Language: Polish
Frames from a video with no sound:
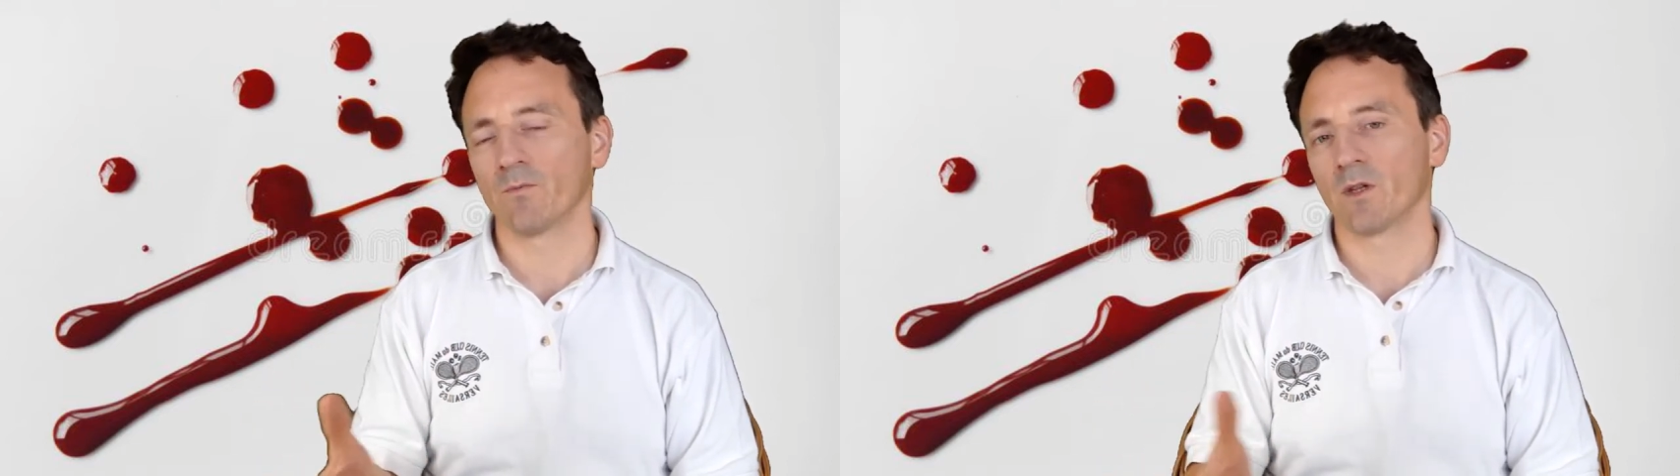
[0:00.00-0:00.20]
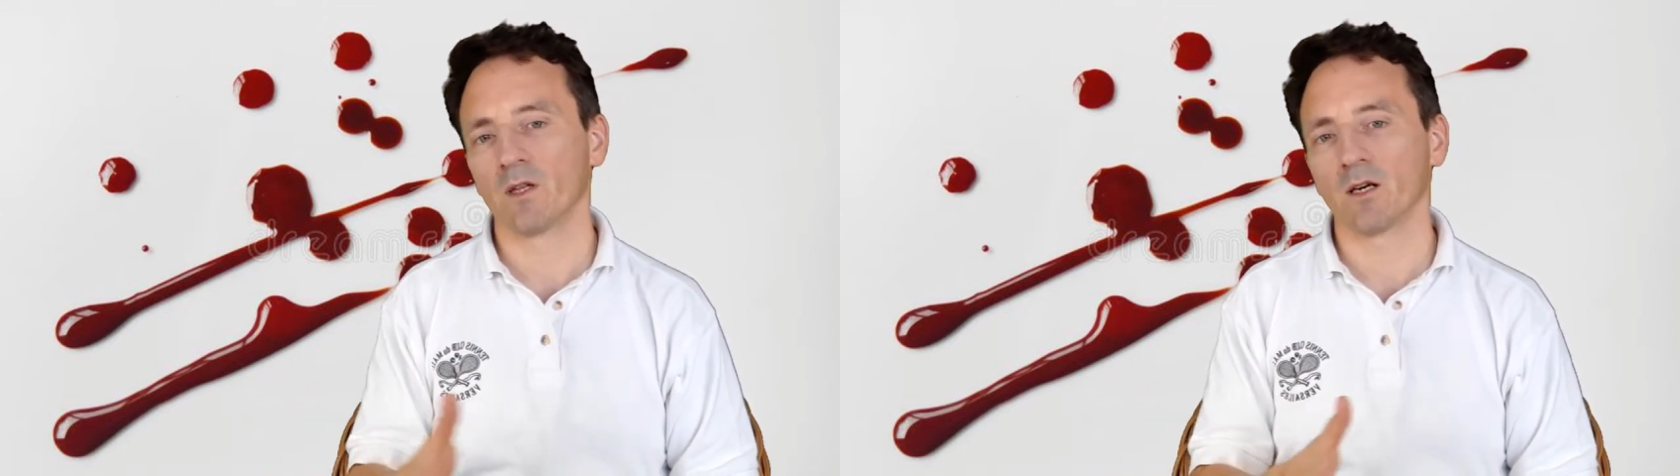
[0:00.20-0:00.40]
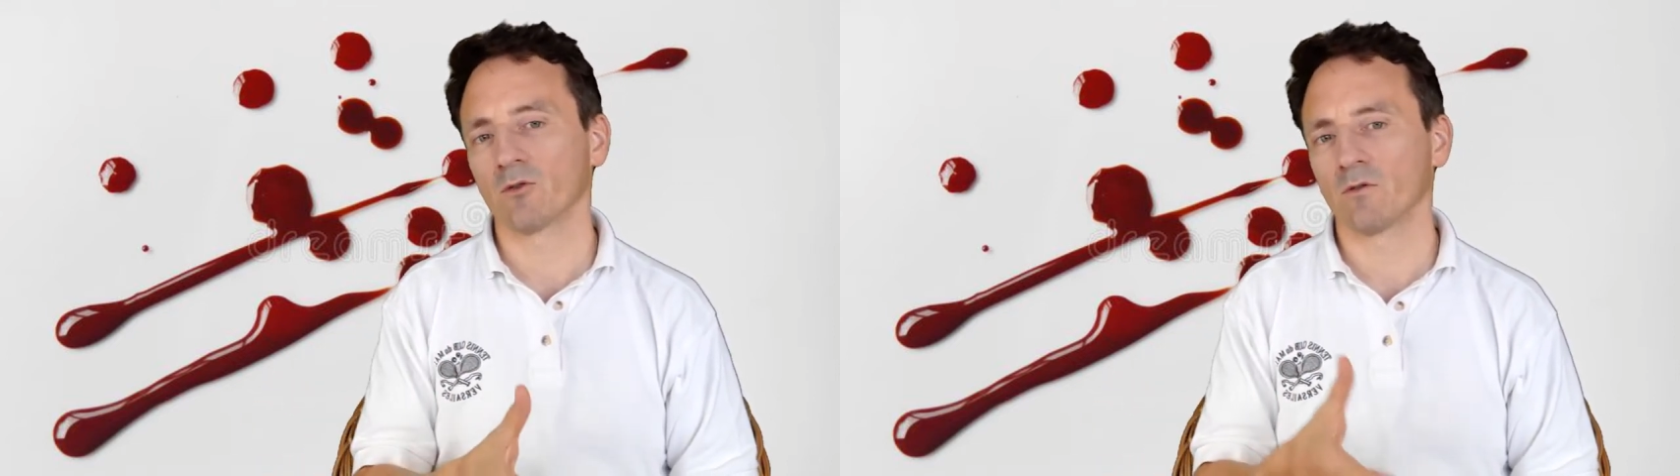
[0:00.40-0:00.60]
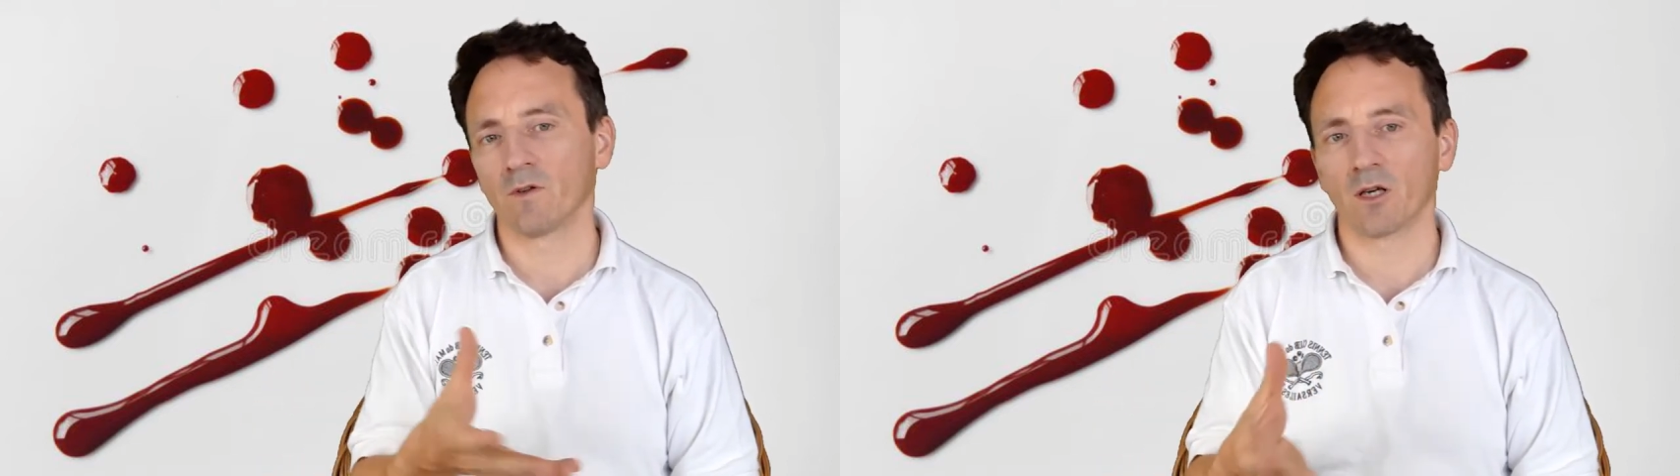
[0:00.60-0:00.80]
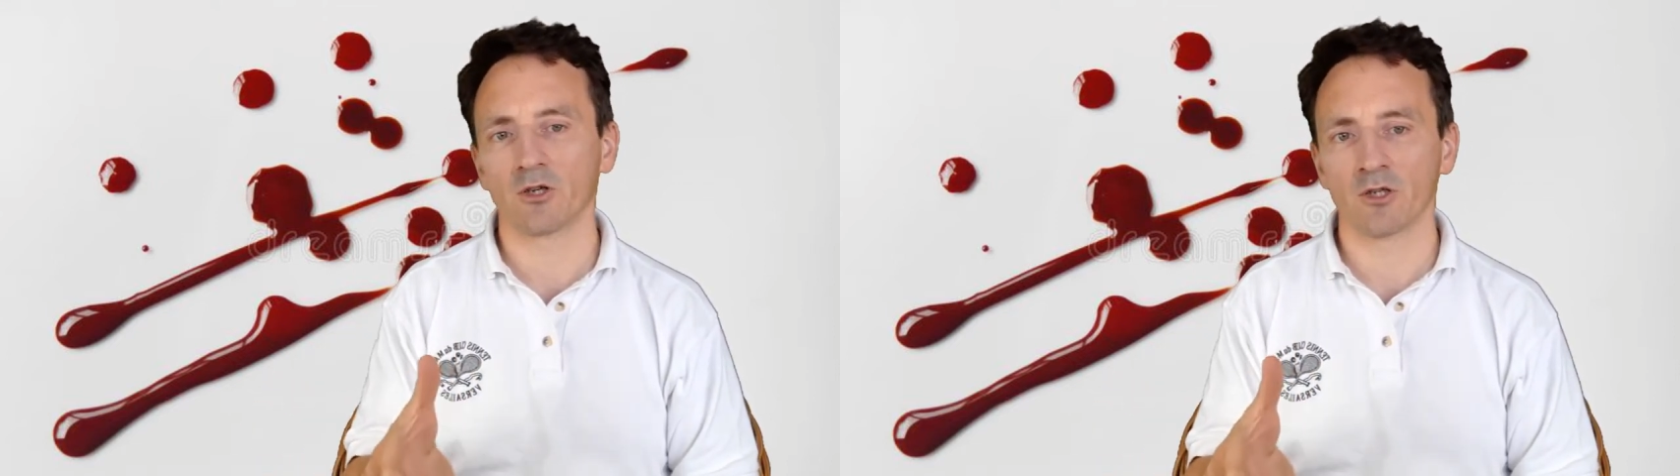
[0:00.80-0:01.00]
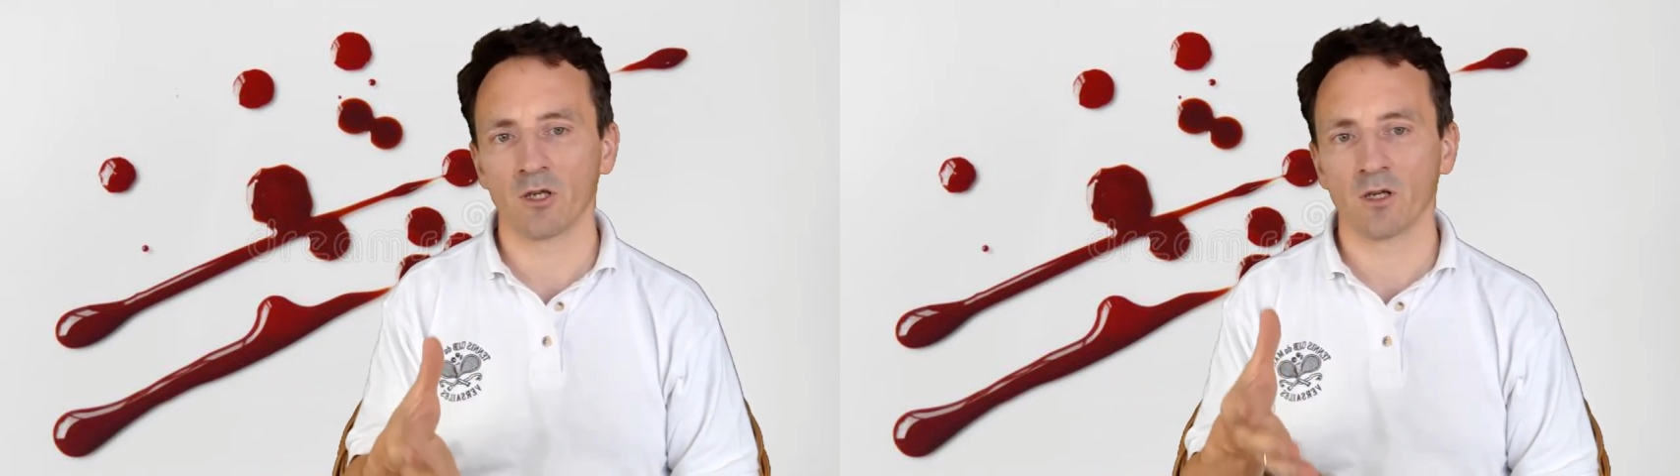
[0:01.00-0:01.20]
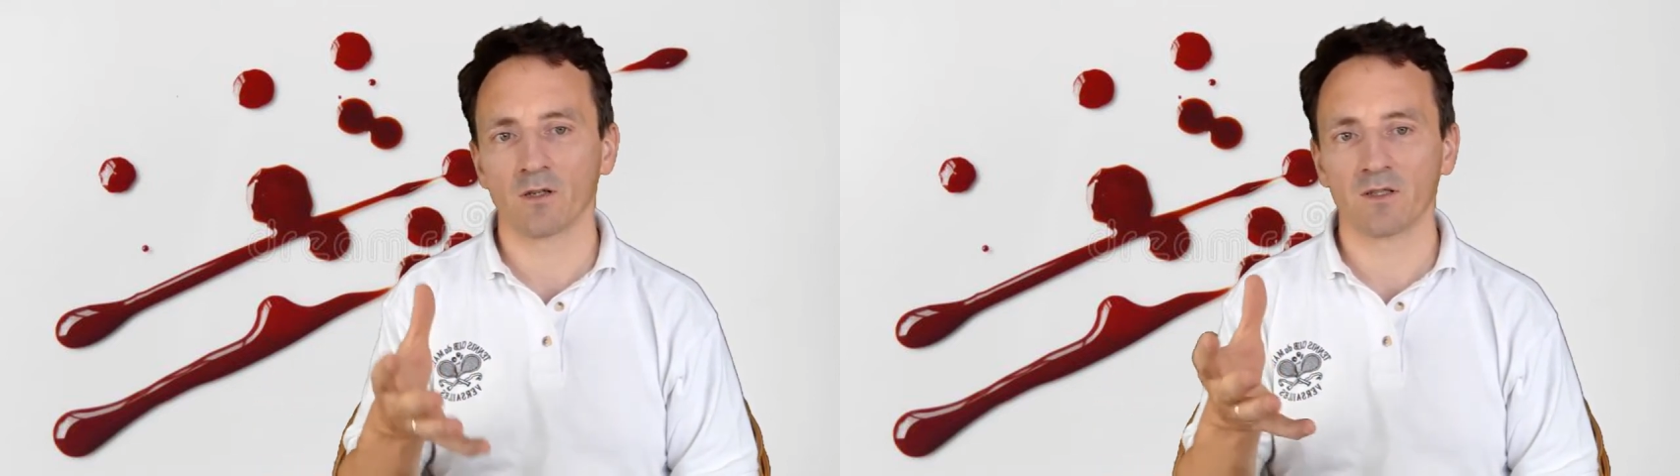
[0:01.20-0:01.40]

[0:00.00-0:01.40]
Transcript: jak to wyraźnie